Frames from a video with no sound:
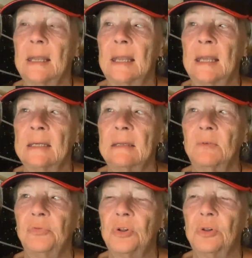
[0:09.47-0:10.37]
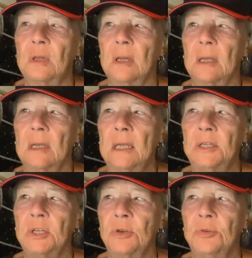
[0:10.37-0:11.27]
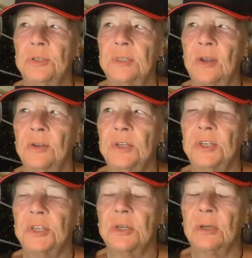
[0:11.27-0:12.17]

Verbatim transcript: Erdenvolk, ich grüße euch.